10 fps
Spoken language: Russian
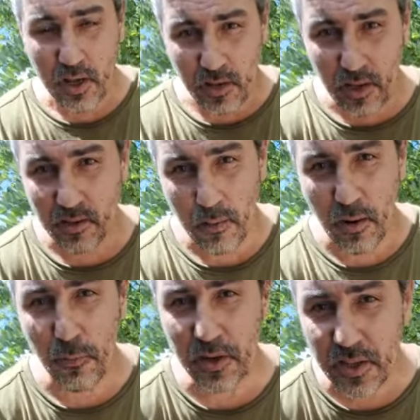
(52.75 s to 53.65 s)
Я там
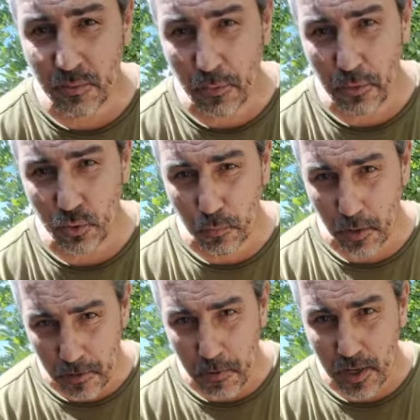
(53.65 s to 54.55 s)
афоризмы пишу,
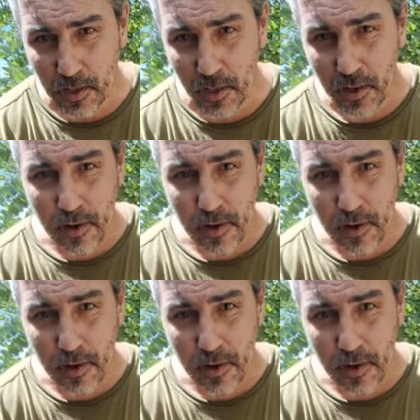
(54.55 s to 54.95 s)
понимаете?